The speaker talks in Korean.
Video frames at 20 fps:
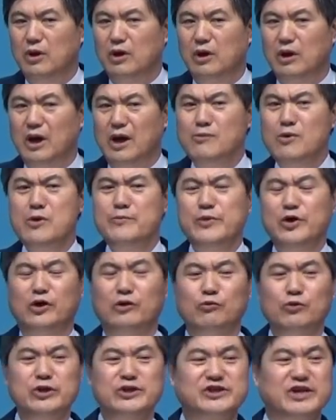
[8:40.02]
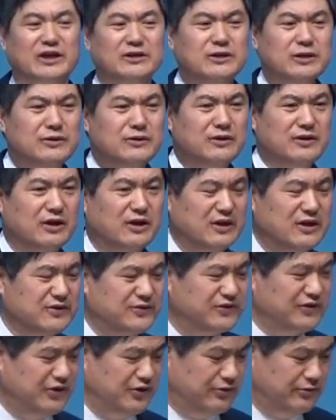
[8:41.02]
하물며 우리 자녀들이
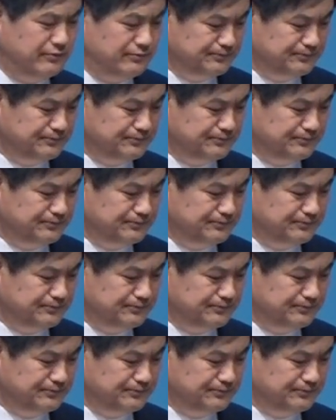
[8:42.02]
그랬어요.